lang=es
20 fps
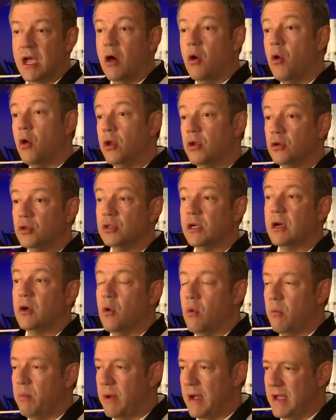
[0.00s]
ya hoy nos
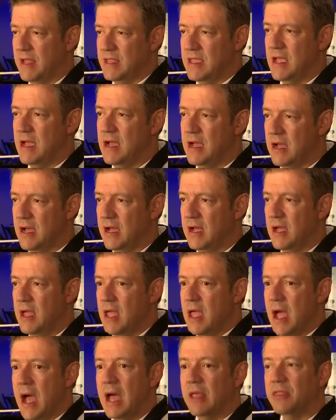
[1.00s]
acompaña.
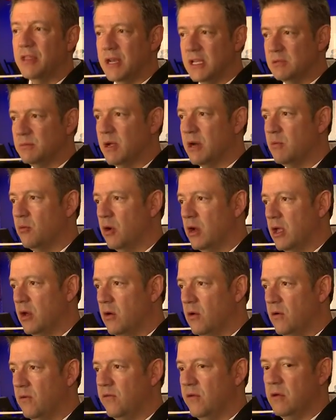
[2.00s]
Andrés
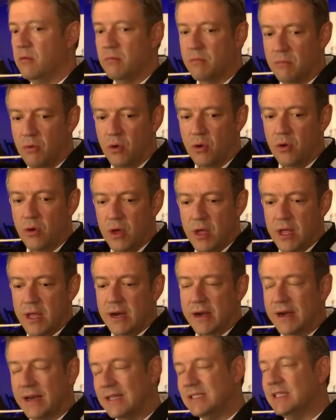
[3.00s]
Marmolejo firmó
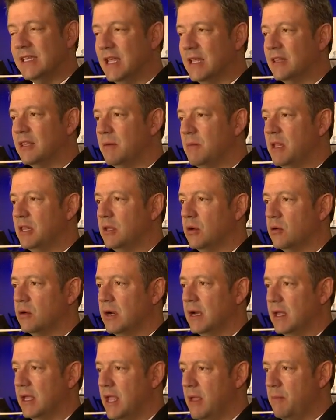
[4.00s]
recientemente
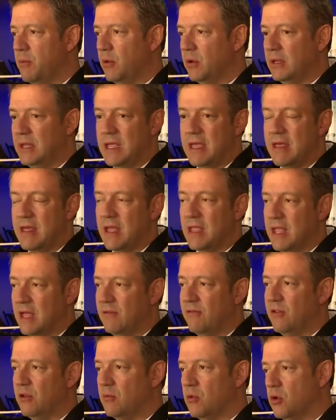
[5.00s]
con el equipo. El día de
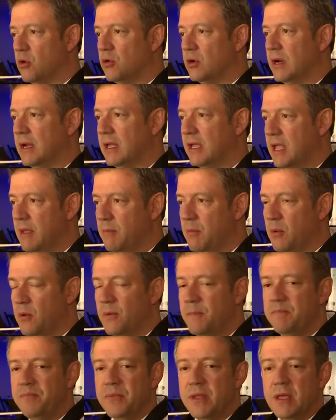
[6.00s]
ayer con el
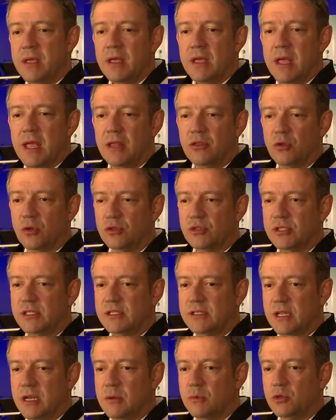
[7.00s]
equipo.
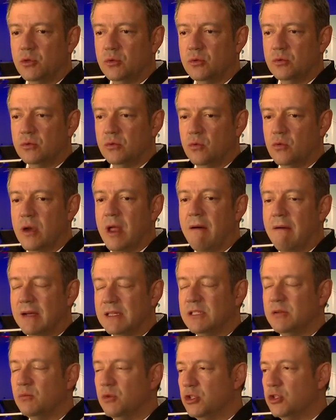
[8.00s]
Entonces tenemos una
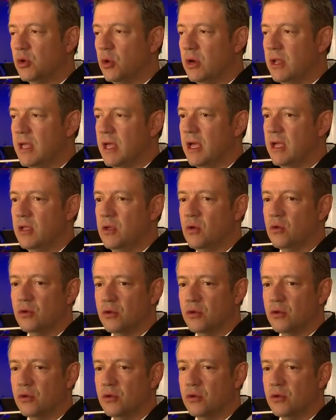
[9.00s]
base muy sólida y